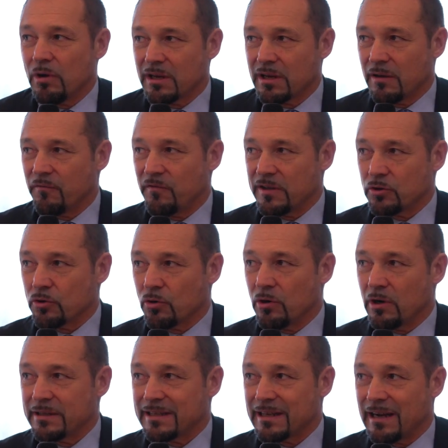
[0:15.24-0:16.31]
Oscar
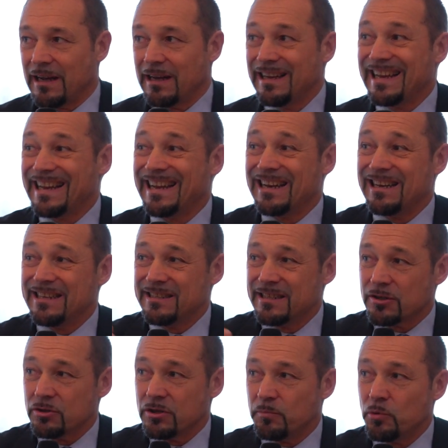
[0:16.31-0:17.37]
Massimiliano Epis,
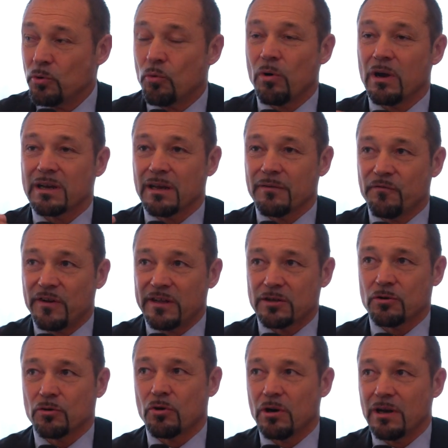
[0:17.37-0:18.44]
direttore della
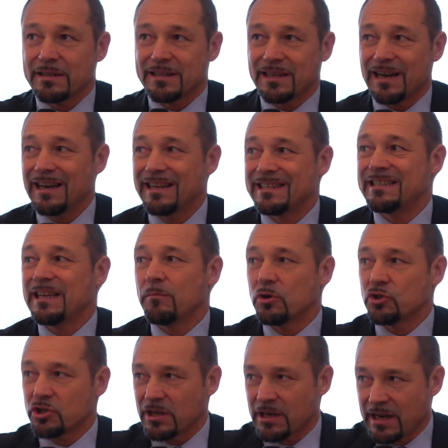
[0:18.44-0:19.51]
struttura complessa di
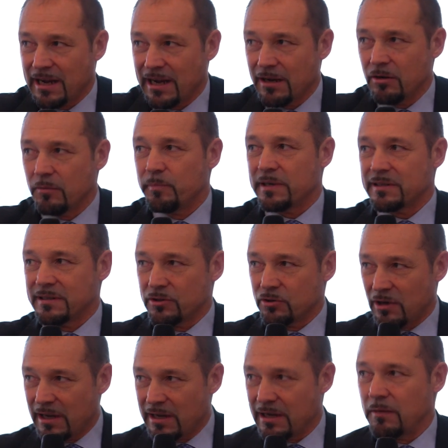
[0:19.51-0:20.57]
reumatologia all'ospedale
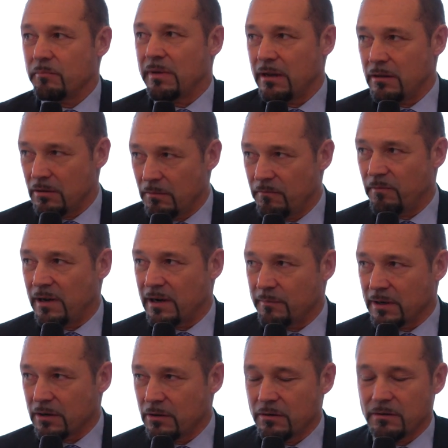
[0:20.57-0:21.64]
Niguarda di Milano.
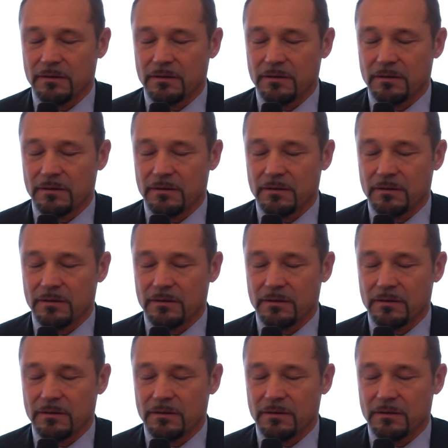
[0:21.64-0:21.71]
L'abbiamo